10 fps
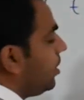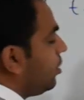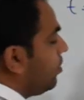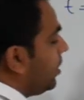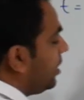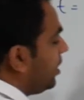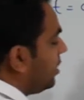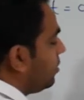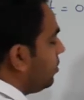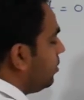देखो बेटा
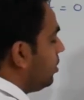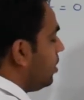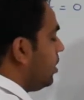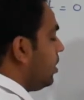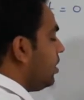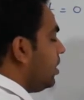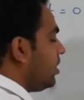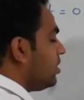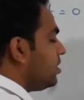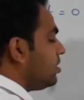ध्यान सुनो एक
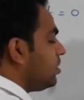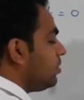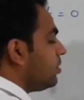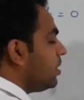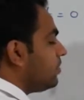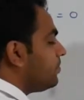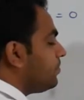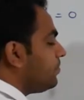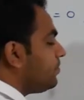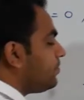रजिस्टर होता
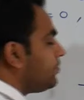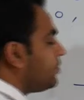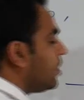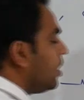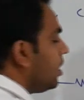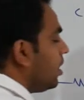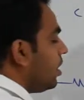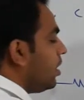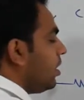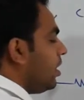
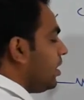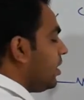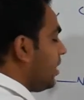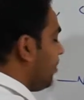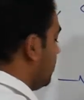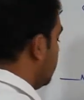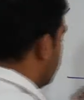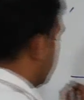है एक ही कैपेसिटर